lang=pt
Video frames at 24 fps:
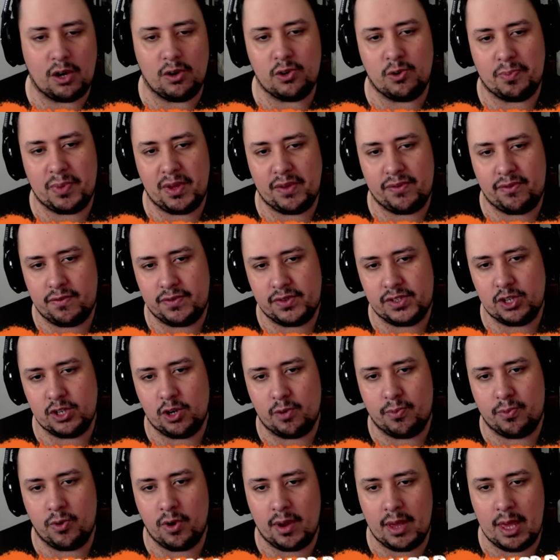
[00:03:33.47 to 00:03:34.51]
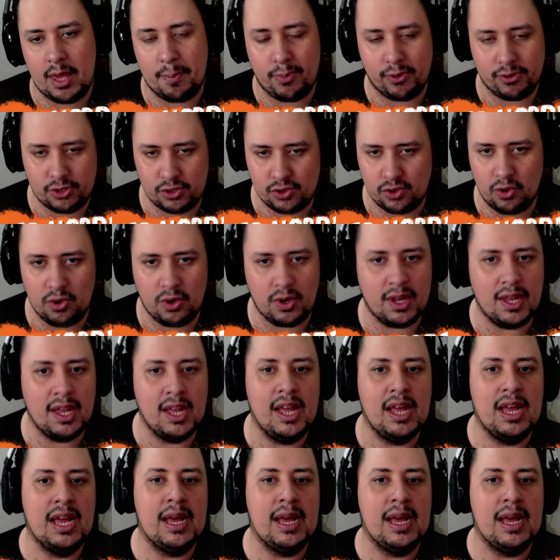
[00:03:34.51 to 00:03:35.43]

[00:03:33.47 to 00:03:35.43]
e tal, que o perfil oficial repostou,